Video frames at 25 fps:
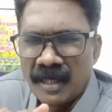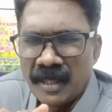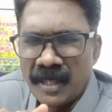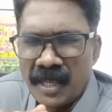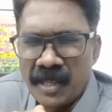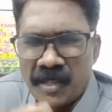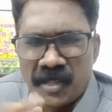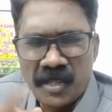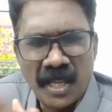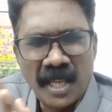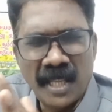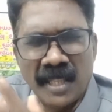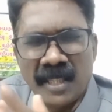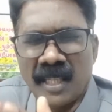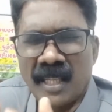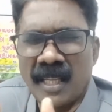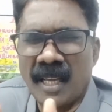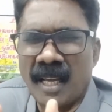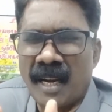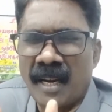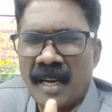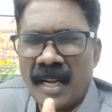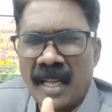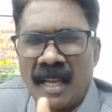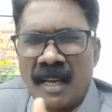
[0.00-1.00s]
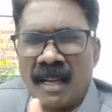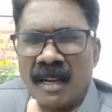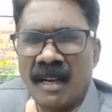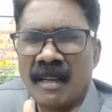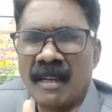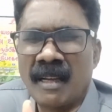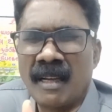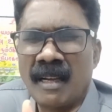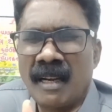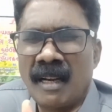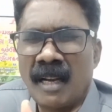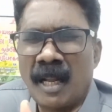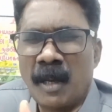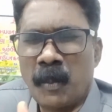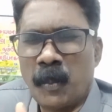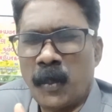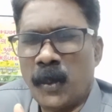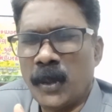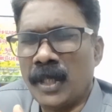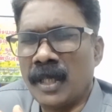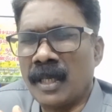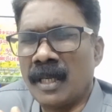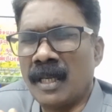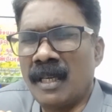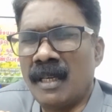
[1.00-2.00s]
நீ செய்த அடையாளங்கள்
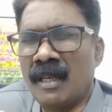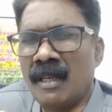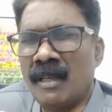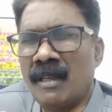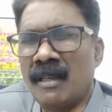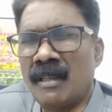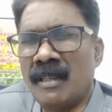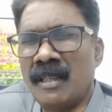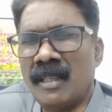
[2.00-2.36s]
அற்புதங்கள்